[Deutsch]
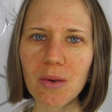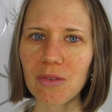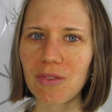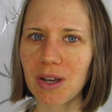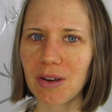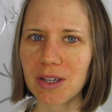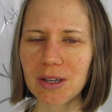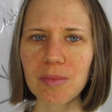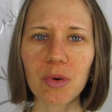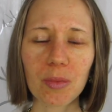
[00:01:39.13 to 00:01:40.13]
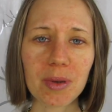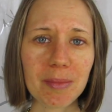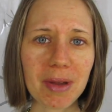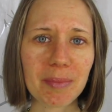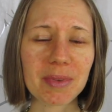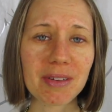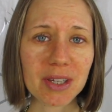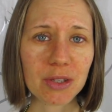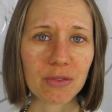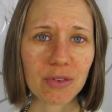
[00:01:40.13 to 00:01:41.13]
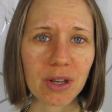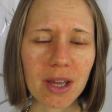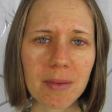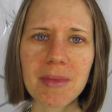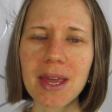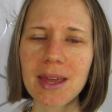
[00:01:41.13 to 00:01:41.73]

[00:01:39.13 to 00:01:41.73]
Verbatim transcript: Und wenn auch ihr Probleme habt, Gewicht zu verlieren,